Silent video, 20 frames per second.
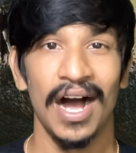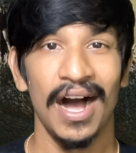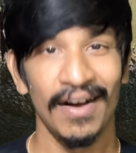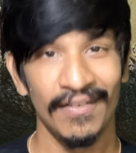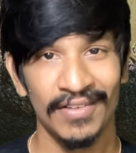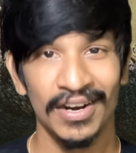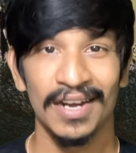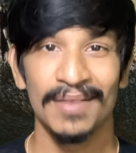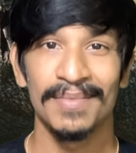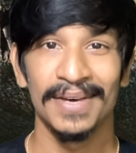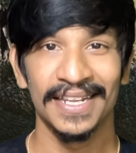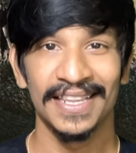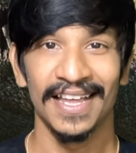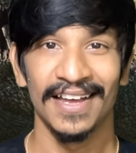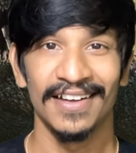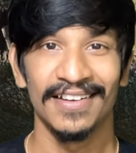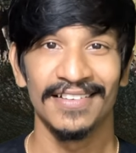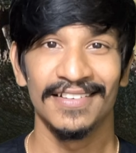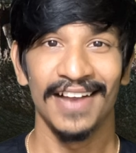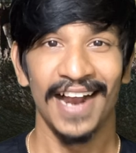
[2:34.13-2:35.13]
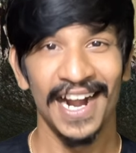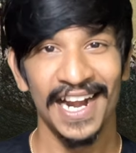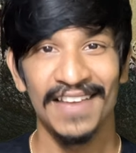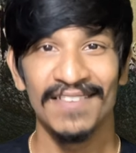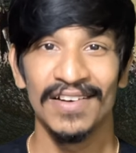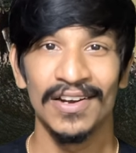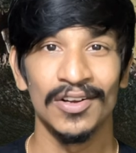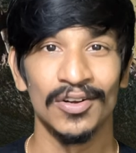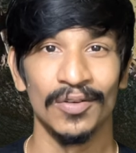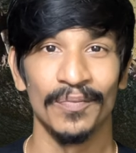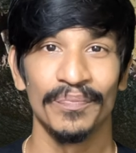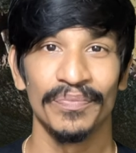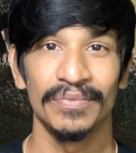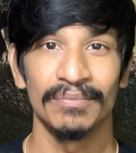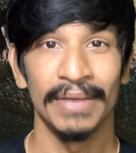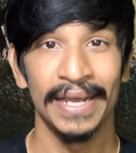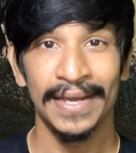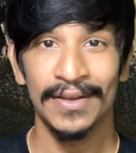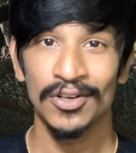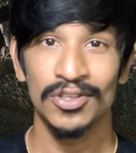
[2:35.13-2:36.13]
அவங்கள மாதிரி தான் அடி விழுகும்
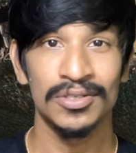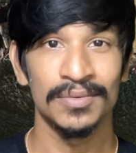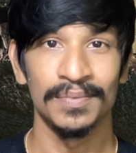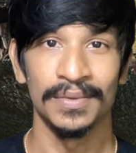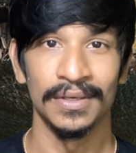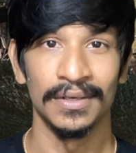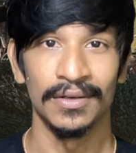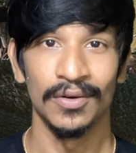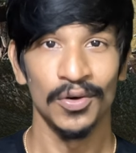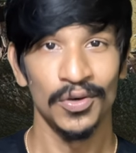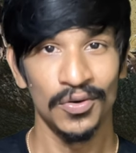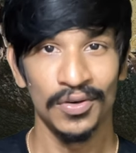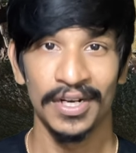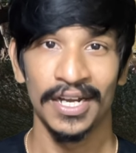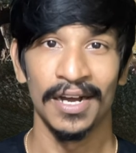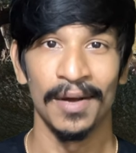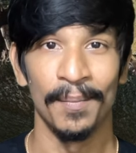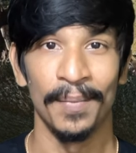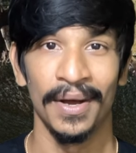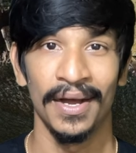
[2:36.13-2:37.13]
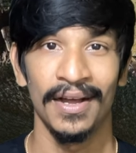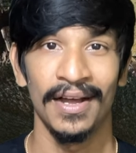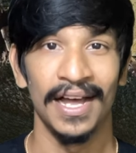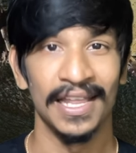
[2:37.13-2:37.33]
மைக்ரோ சிப்பு கொண்டு வந்துட்டாங்கப்பா